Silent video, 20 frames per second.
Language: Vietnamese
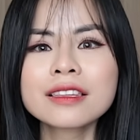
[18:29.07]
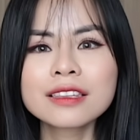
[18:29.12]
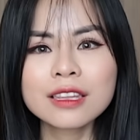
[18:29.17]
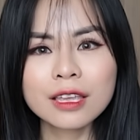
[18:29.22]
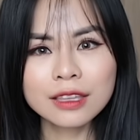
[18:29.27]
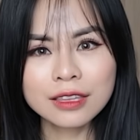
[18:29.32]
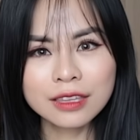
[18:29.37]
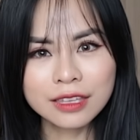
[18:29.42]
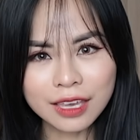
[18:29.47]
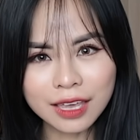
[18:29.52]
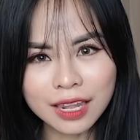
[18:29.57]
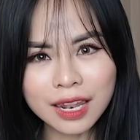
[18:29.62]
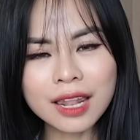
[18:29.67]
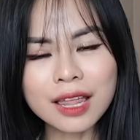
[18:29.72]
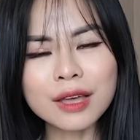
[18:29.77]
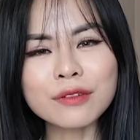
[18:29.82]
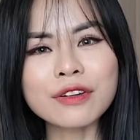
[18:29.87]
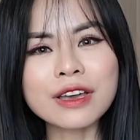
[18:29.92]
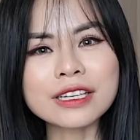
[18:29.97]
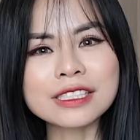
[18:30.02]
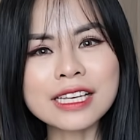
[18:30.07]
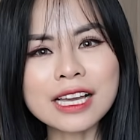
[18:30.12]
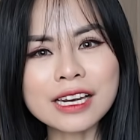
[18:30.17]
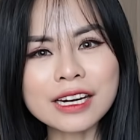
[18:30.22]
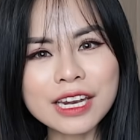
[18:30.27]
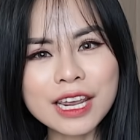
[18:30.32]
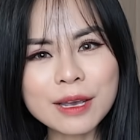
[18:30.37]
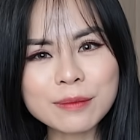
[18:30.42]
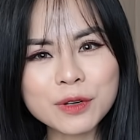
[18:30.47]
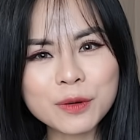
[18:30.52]
tất nhiên là phải trang
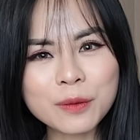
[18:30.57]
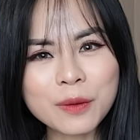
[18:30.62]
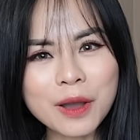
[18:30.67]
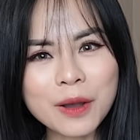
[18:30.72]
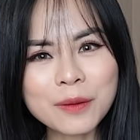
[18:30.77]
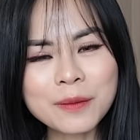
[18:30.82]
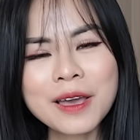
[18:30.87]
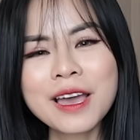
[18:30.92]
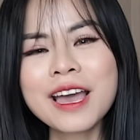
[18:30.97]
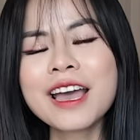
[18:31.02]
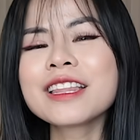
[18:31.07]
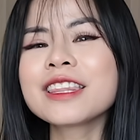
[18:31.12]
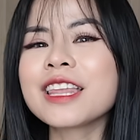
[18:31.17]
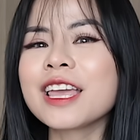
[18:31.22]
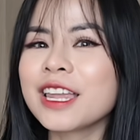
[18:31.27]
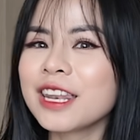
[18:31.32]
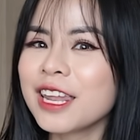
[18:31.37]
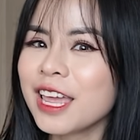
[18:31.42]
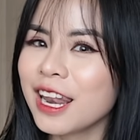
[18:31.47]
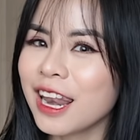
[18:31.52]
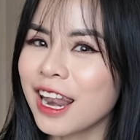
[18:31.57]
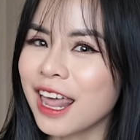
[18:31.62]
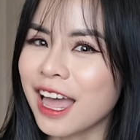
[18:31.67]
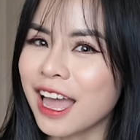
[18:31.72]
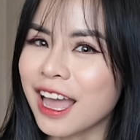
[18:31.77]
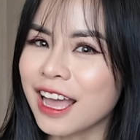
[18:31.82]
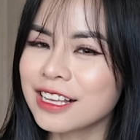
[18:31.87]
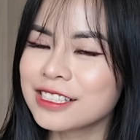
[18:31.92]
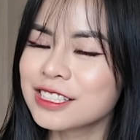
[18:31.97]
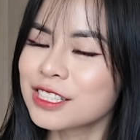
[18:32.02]
điểm đúng không thế nên
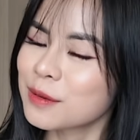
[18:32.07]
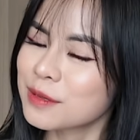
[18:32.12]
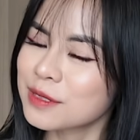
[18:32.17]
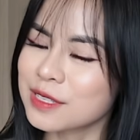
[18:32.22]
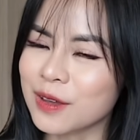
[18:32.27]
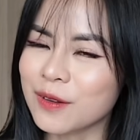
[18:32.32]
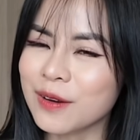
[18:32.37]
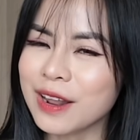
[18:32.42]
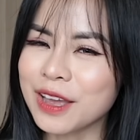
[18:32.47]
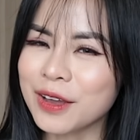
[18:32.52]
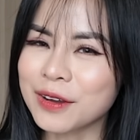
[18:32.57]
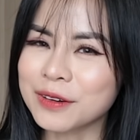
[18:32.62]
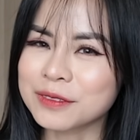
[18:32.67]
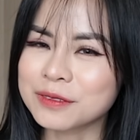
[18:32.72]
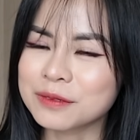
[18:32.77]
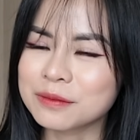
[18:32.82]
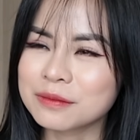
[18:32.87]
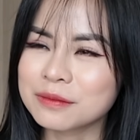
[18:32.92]
là trong 6 loại khẩu